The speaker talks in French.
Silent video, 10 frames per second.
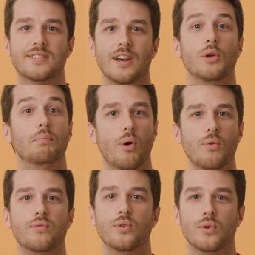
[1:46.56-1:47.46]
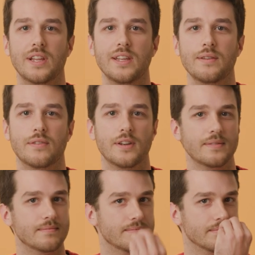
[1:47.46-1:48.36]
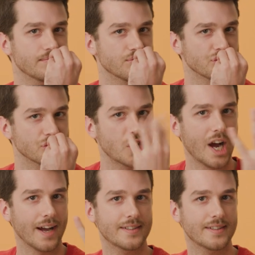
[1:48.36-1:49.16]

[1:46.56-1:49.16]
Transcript: qui sent le bon vieux livre, là. Mm,